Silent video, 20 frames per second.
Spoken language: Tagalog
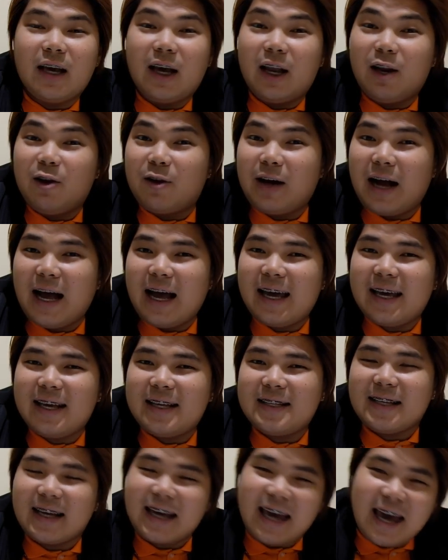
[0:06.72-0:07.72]
Hello
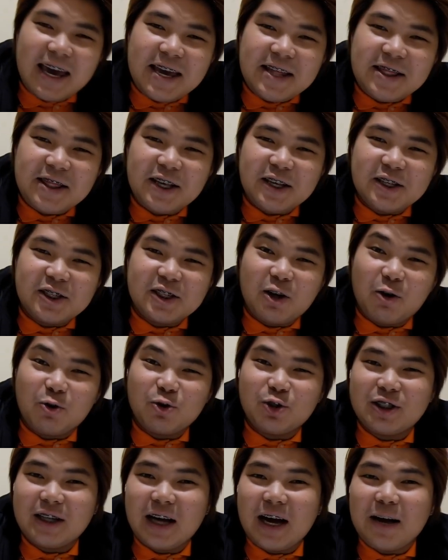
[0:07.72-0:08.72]
guys! Again, this is
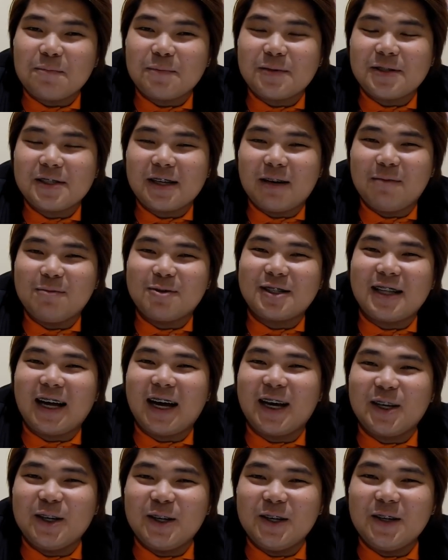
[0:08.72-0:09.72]
Coach Japs. Kamusta
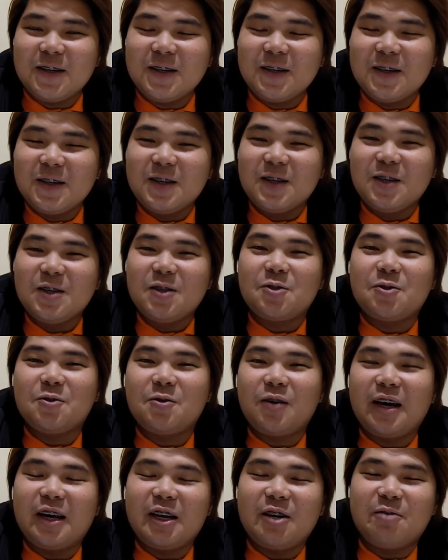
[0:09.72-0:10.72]
kayo?
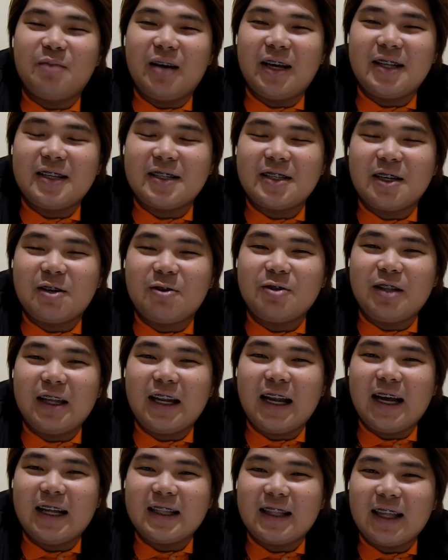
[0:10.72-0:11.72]
So ngayon naman,
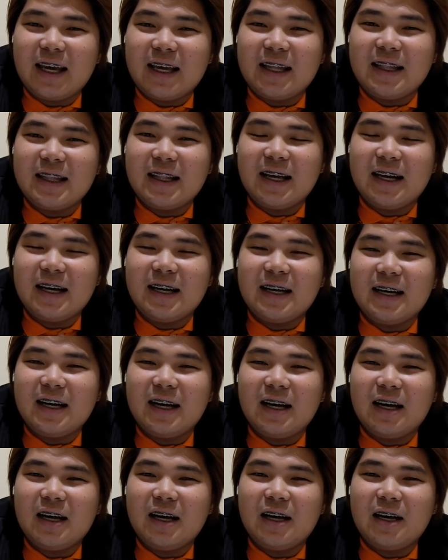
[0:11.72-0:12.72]
nasagutin natin ang
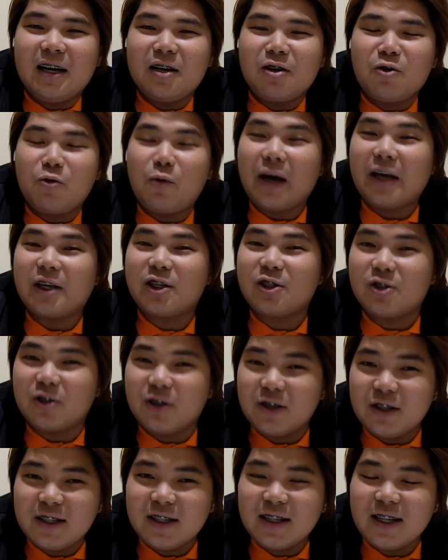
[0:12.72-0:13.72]
uh,
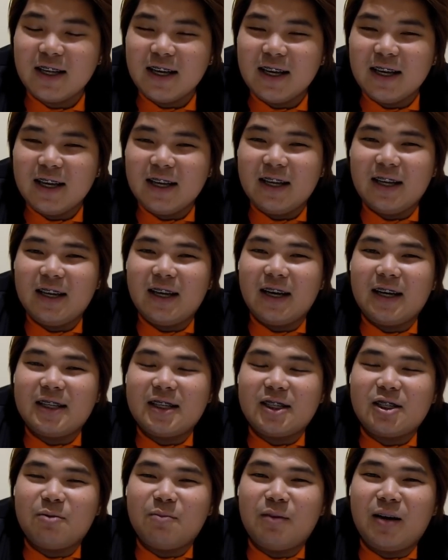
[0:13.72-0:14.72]
question ng
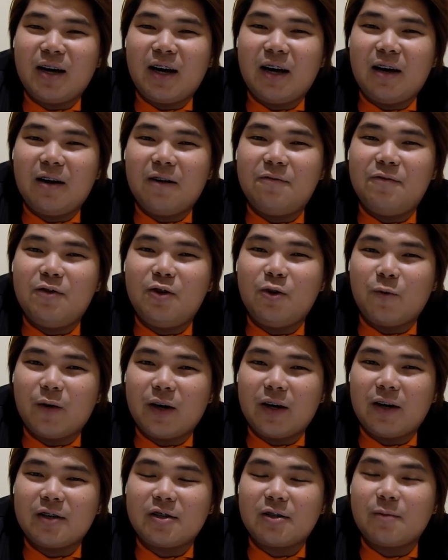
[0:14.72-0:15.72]
isa sa mga
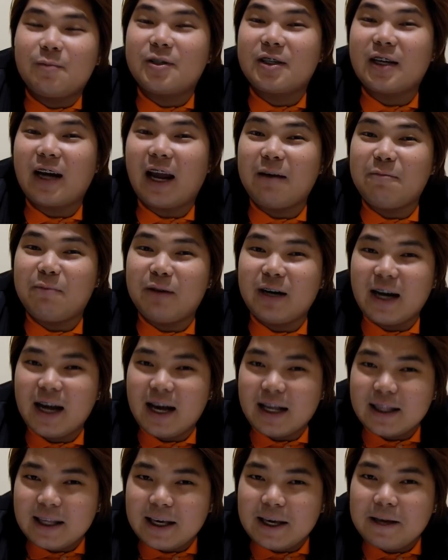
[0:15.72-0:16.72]
viewer, subscriber
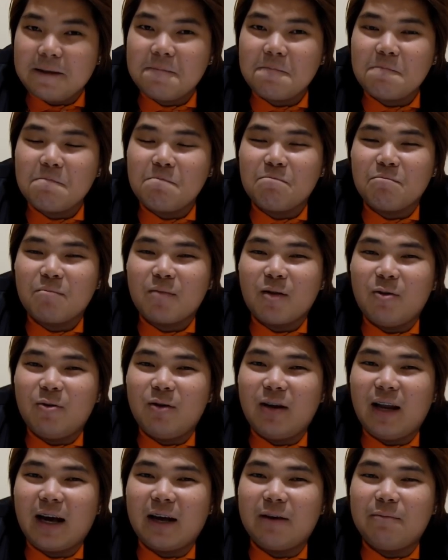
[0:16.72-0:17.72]
natin.
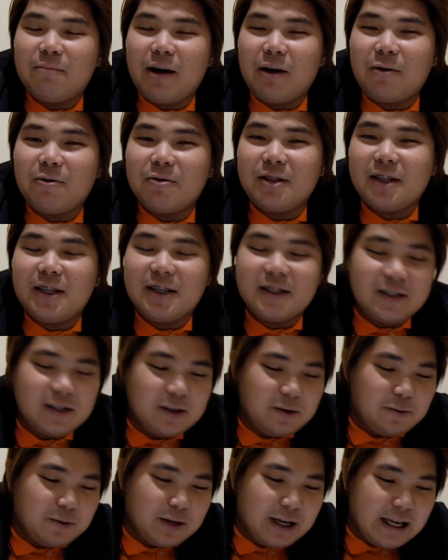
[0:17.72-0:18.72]
Walang iba kundi
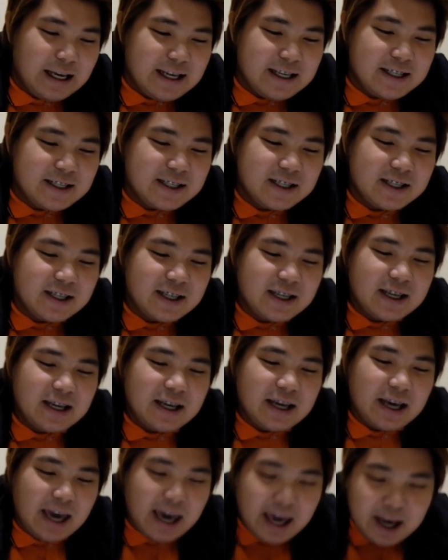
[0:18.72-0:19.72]
si Riz
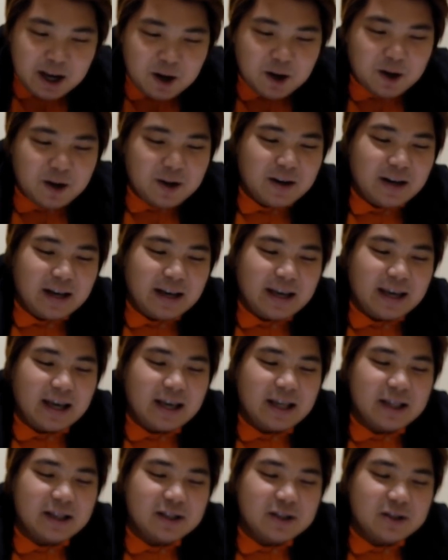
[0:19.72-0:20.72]
Engok.
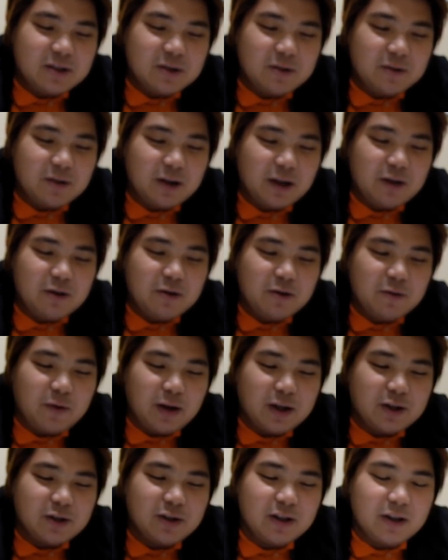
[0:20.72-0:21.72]
Ayan, so ano yung
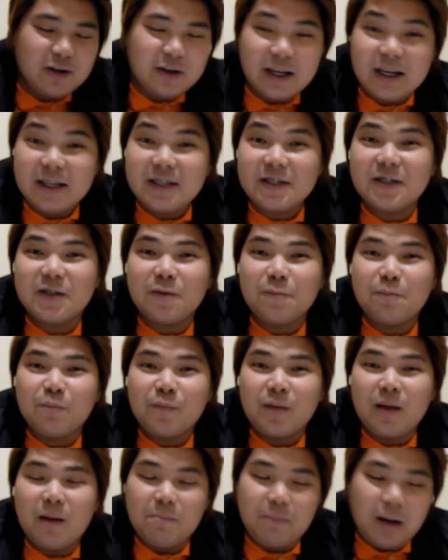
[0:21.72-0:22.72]
question ni Riz?
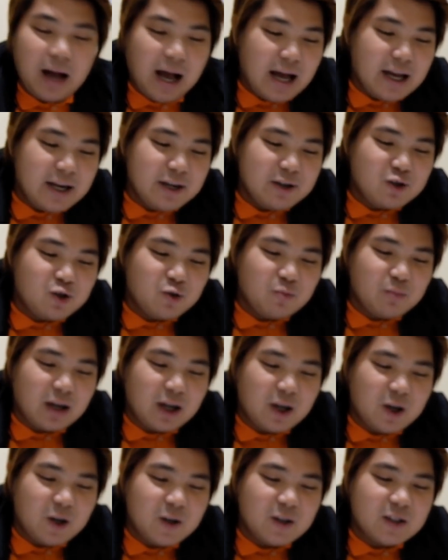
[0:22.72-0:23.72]
Paano
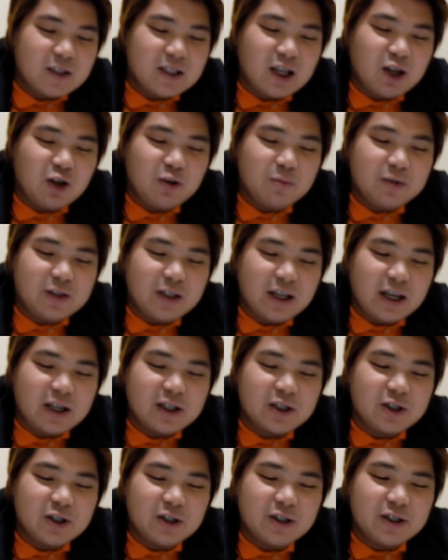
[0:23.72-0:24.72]
sumagot ng
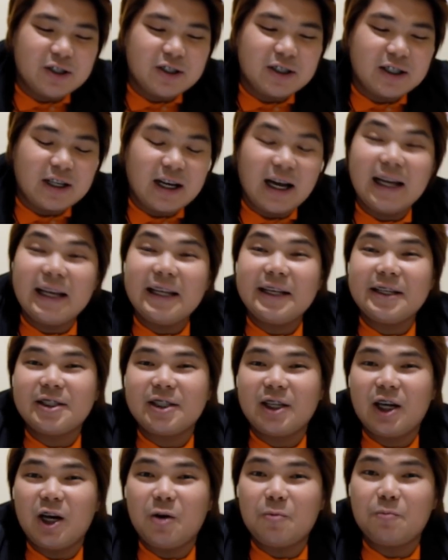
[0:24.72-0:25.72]
objections galing
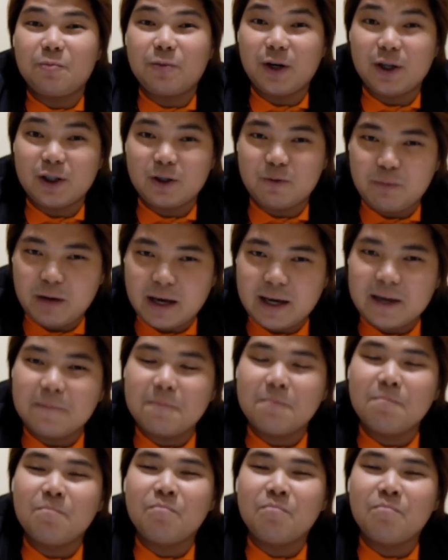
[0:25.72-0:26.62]
sa prospect?